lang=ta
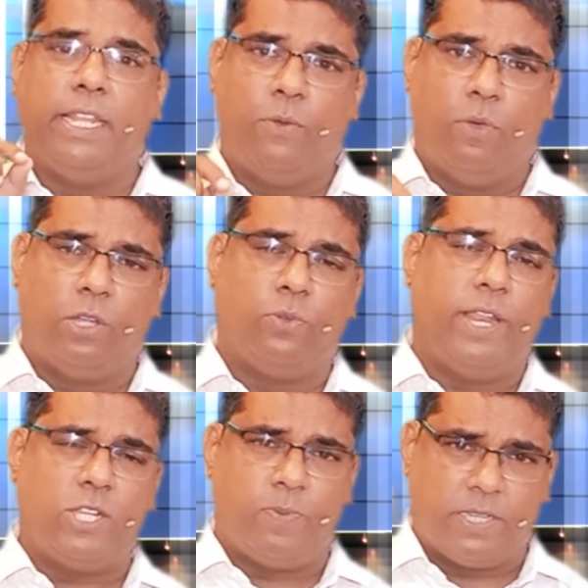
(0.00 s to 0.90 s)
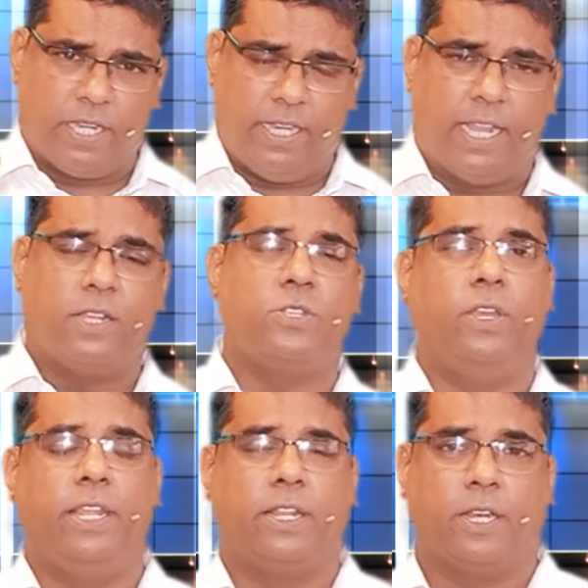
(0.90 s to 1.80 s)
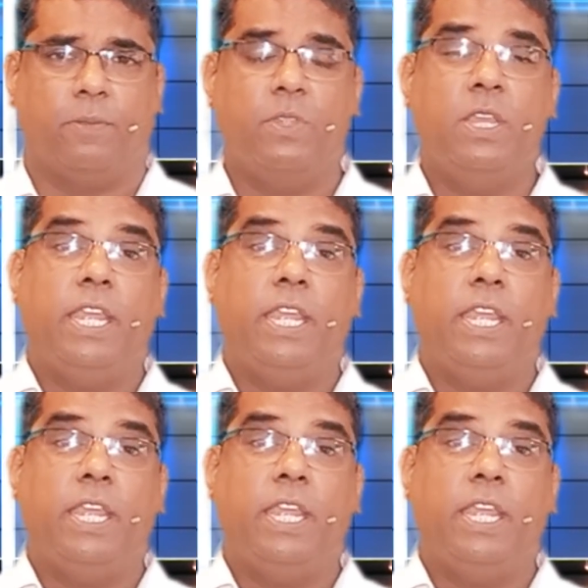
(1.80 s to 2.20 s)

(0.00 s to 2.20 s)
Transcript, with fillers: இதை ஒரு டுடே ஸ்பெஷலையும் நாங்கள் சொல்லியிருக்கிறோம்